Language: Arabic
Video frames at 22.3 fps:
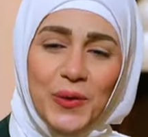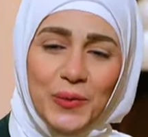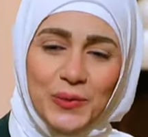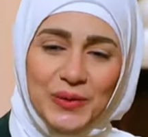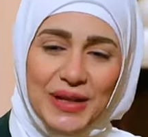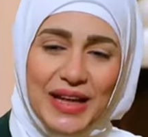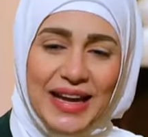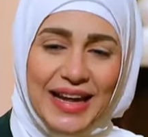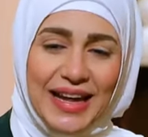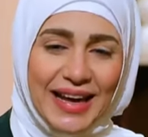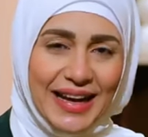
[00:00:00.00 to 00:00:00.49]

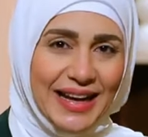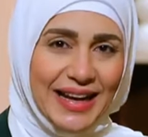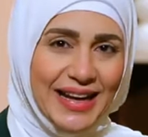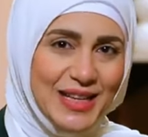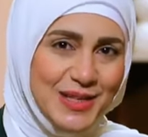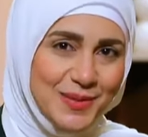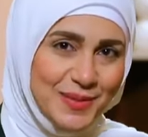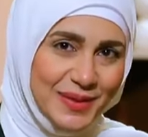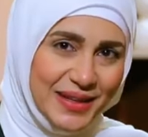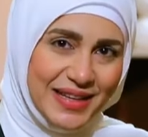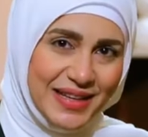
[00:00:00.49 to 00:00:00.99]
وده
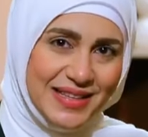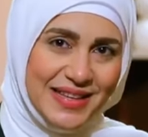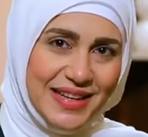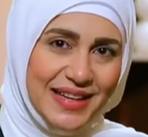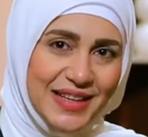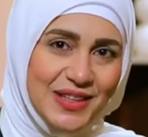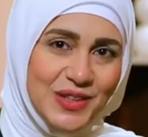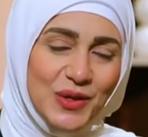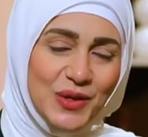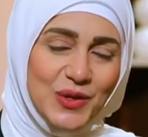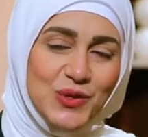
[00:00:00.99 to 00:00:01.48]
الاعجاز بتاع
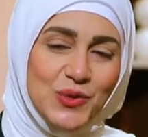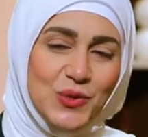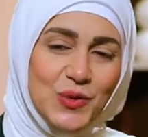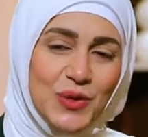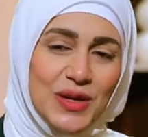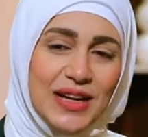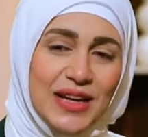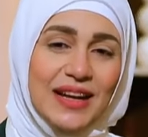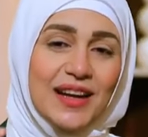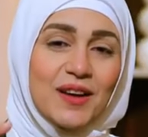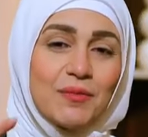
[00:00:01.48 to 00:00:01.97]
سيدنا
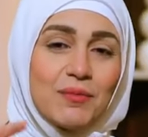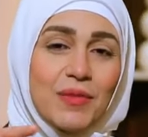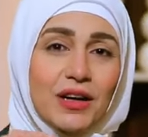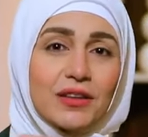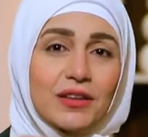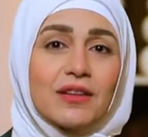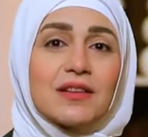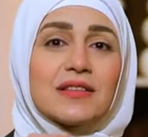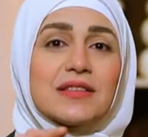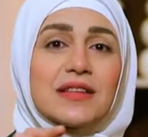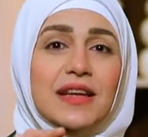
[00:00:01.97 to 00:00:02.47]
رسول الله لما
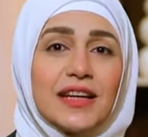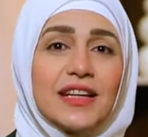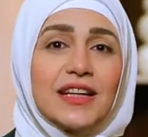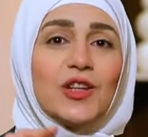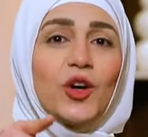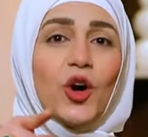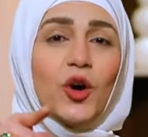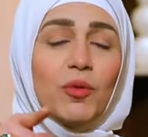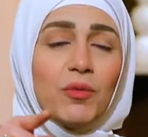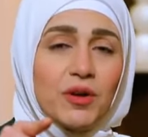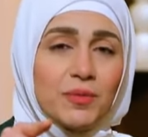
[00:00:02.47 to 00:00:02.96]
اختار
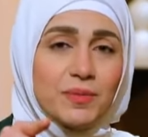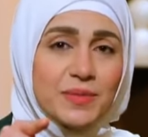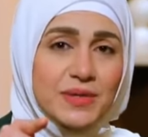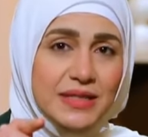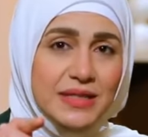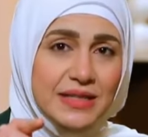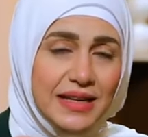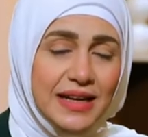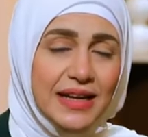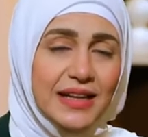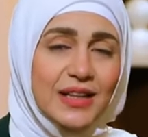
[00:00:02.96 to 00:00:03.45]
سيدنا عمر
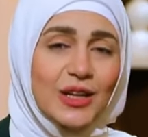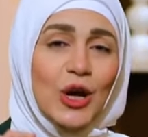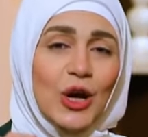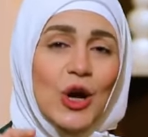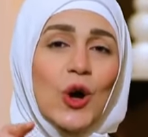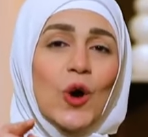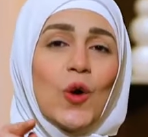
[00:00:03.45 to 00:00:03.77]
بالذات